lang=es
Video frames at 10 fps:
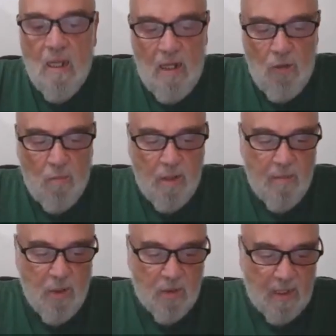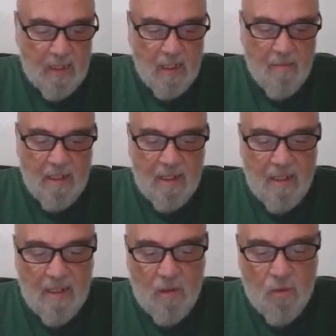Lo primero es tratar de
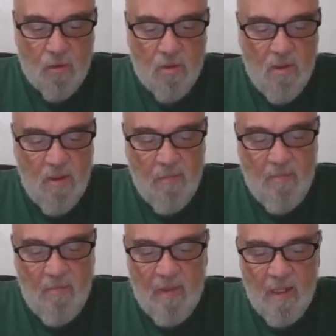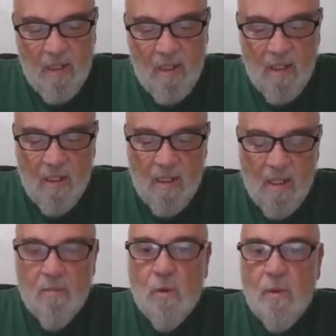mantenerlos eh,
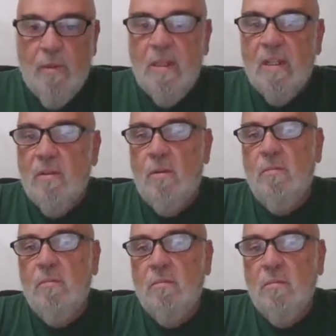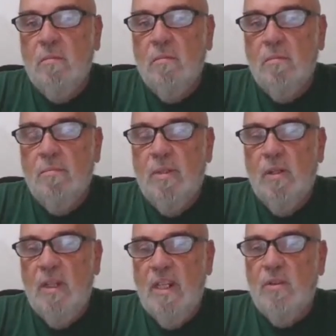en movimiento,
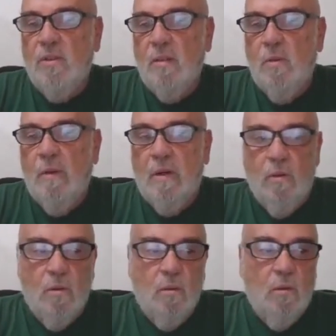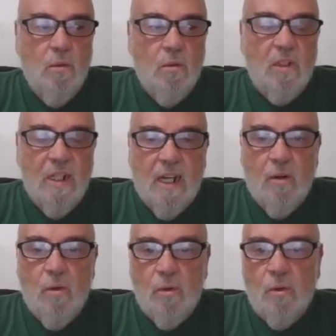pero que ellos se muevan, ¿no? No, no
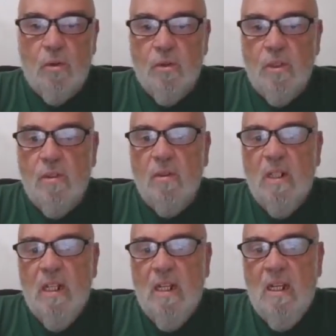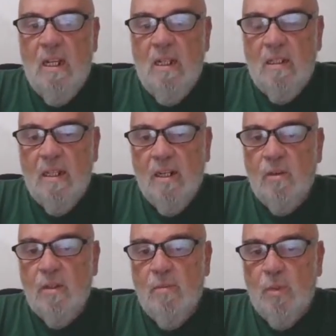entrenarlos nosotros, sino
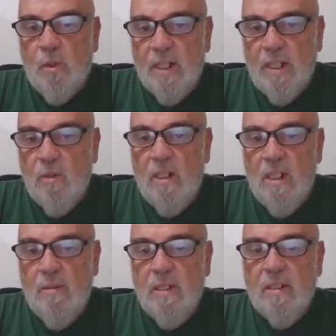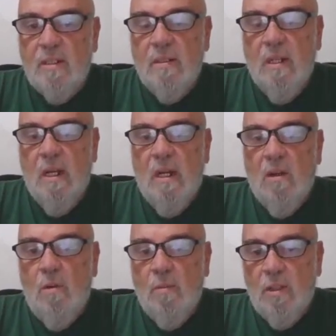tenerlos en potreros libres,
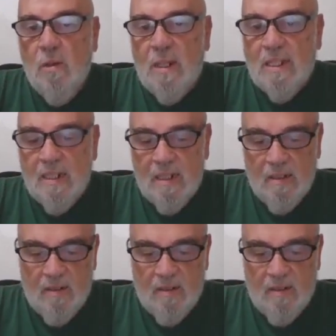comiendo placer.